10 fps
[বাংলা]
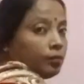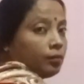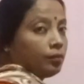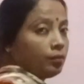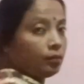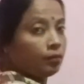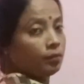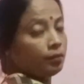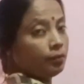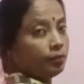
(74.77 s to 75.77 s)
যাচ্ছি এই
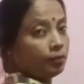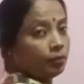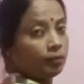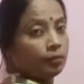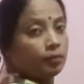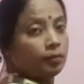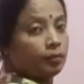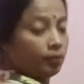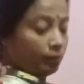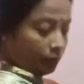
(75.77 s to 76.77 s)
কয়দিন
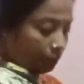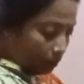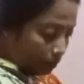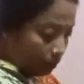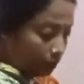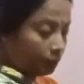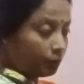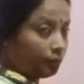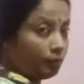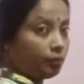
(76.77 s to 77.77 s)
ভালো লাগছে না
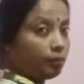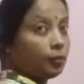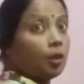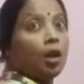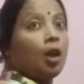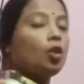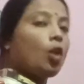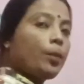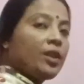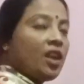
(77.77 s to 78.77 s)
শরীরটাও তেমন একটা
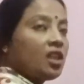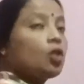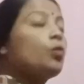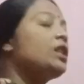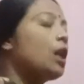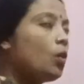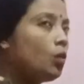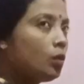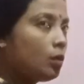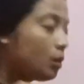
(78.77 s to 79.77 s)
ঠিক নেই
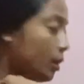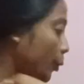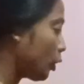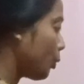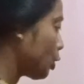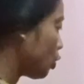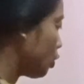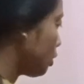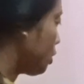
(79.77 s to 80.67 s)
হ্যাঁ, শরীরটাও